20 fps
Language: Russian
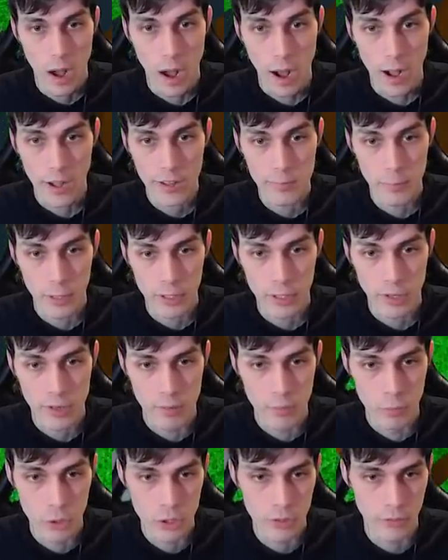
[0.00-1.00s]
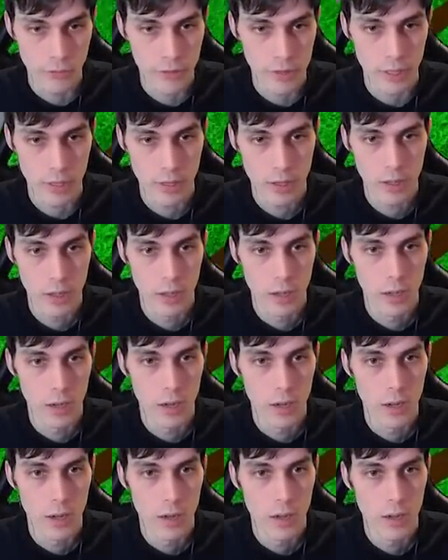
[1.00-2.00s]
А, смотрите, можно встать.
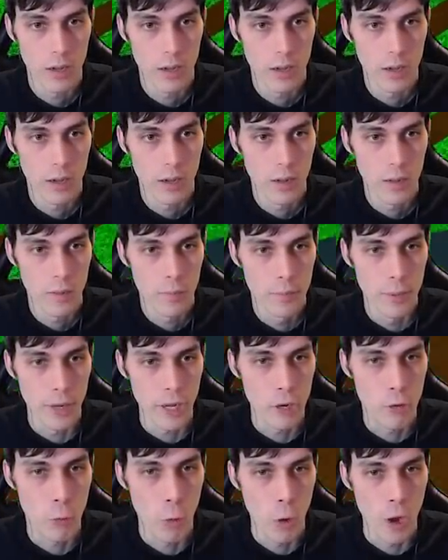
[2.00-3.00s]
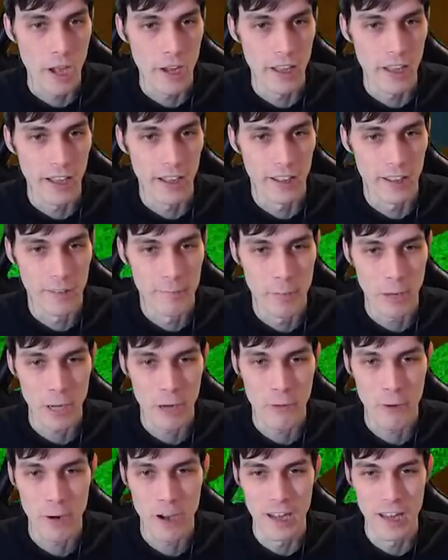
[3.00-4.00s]
Прикольно,
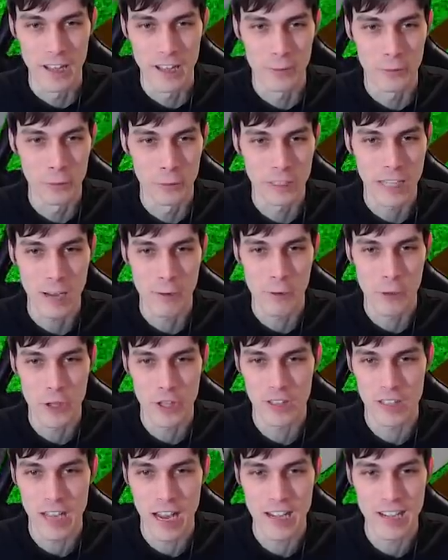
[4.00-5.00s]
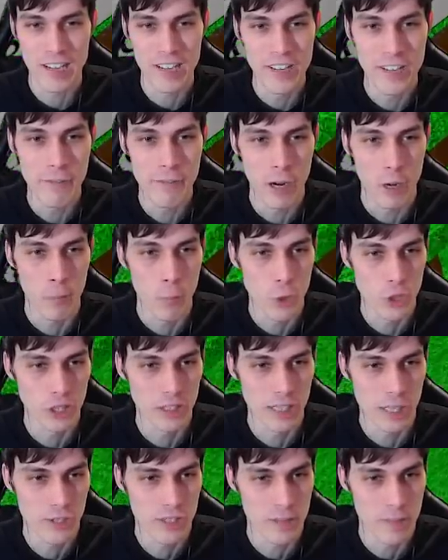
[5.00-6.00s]
прикольно. Тут, короче, для ленивых
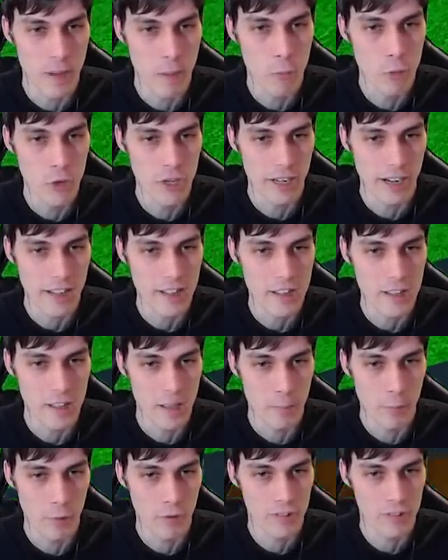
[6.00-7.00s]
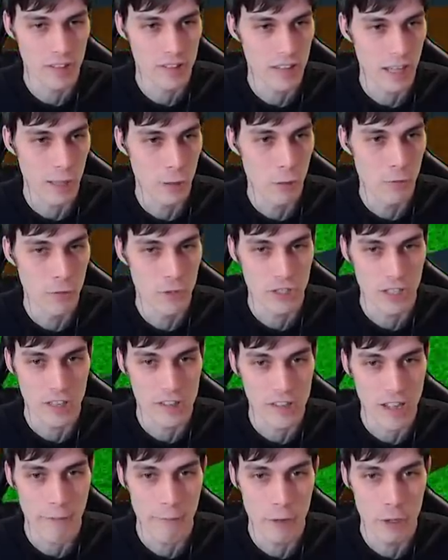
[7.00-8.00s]
можно даже самому не ходить. Ты просто становишься
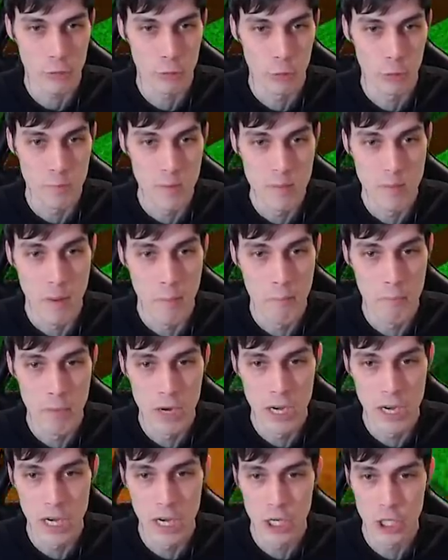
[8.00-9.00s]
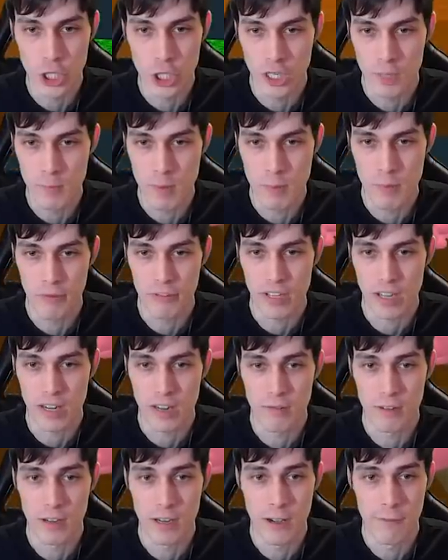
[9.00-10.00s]
и тебя везут мимо мышек, мимо
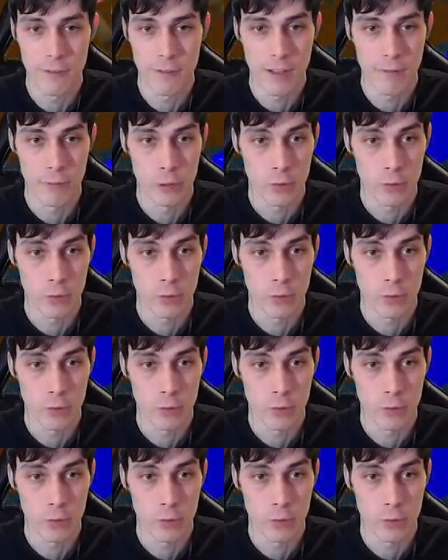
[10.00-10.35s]
всякого говна.